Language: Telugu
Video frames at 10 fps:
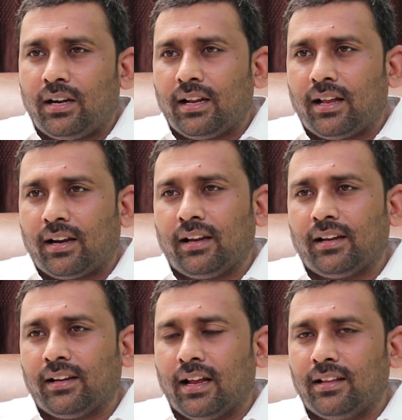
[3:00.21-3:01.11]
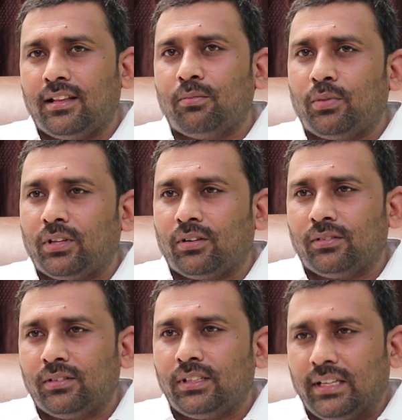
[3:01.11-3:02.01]
రెడ్డి గారిని గద్దె దింపుతాం
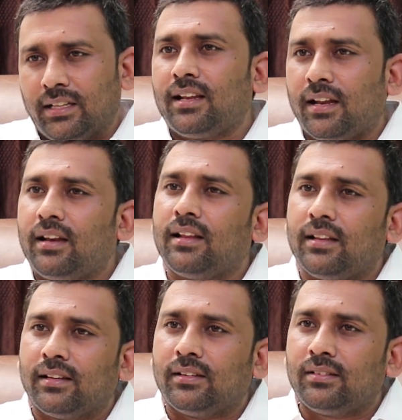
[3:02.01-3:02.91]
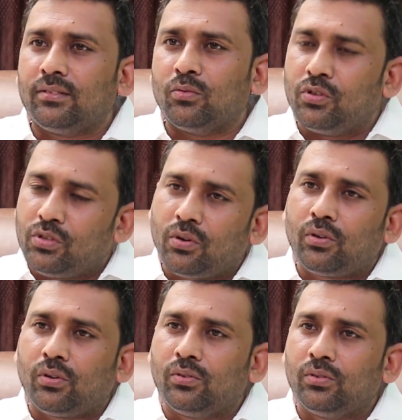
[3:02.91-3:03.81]
ఇదే నేనేది
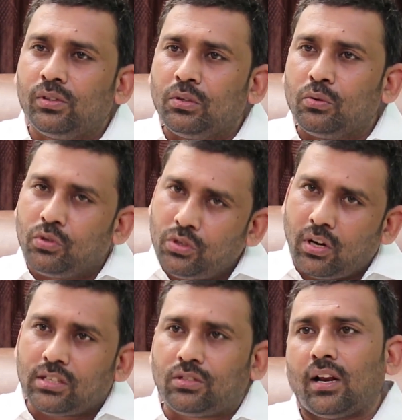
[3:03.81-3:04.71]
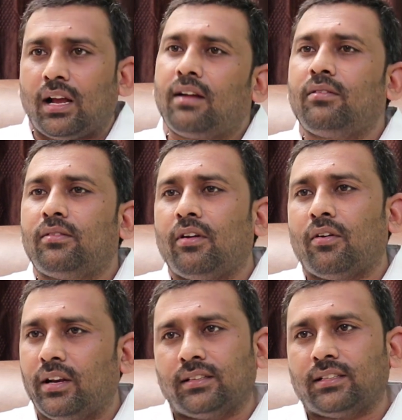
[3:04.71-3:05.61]
ఉద్యోగులు ఉద్యోగస్తుల్లాగా
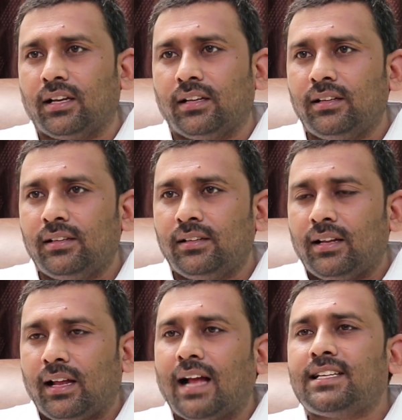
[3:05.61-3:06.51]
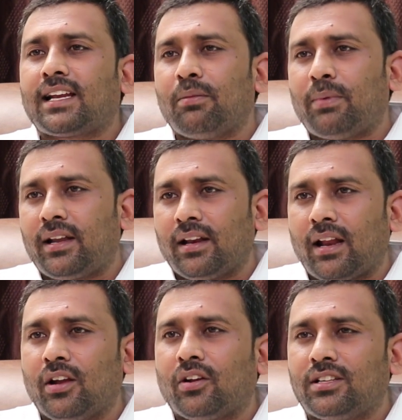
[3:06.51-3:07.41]
వ్యవహరించాలి రాజకీయ పార్టీ
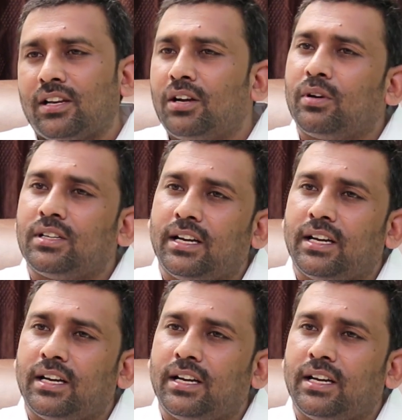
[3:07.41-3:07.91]
నాయకులు ఇచ్చినటువంటి